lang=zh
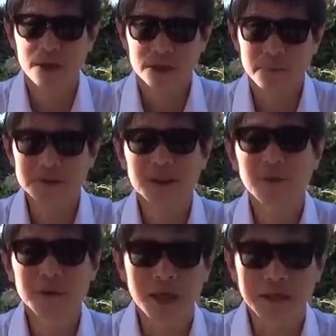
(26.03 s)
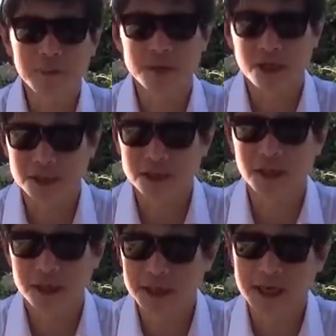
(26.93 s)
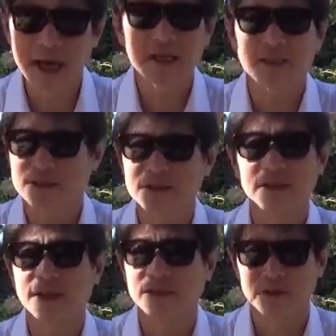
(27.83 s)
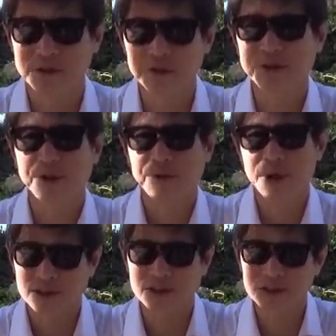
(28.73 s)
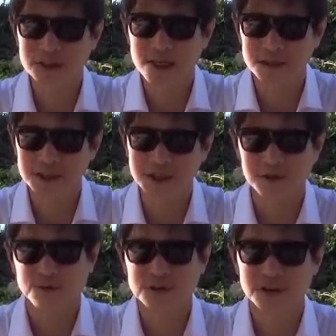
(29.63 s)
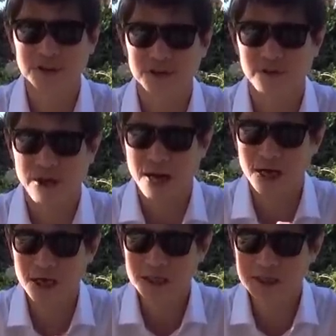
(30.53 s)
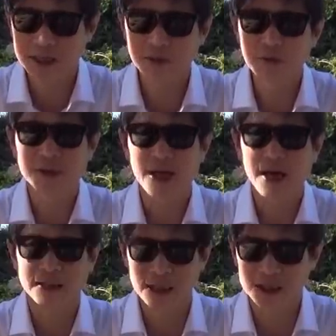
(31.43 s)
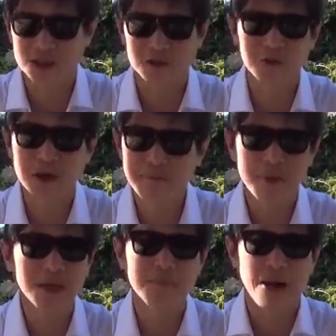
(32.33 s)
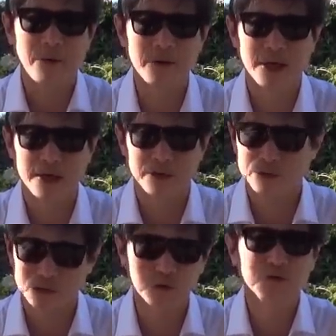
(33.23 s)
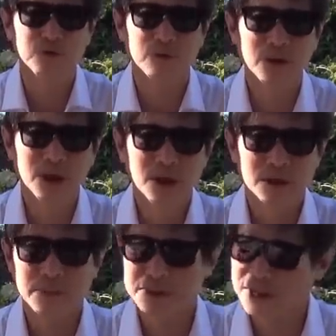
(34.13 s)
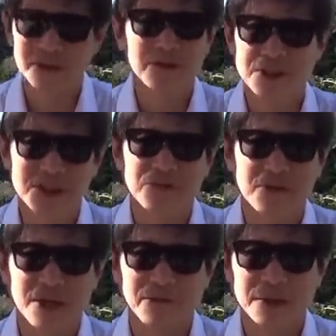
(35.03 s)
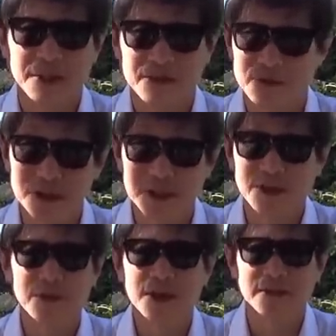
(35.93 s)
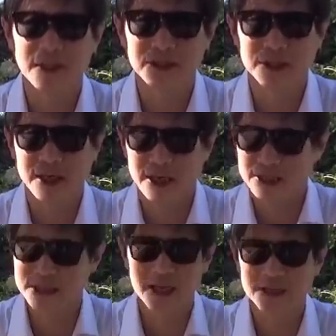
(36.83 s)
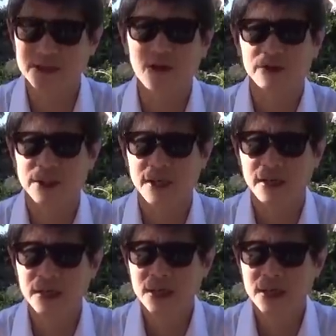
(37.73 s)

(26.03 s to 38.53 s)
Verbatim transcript: 那么这个论坛节目呢，实际上一开始设定的时候就有，只是在这个系统设置之后呢，这个论坛啊，它始终跟别的板块呢有冲突，那么这都是技术上的问题，所以解决了很长时间呢，现在已经搞定。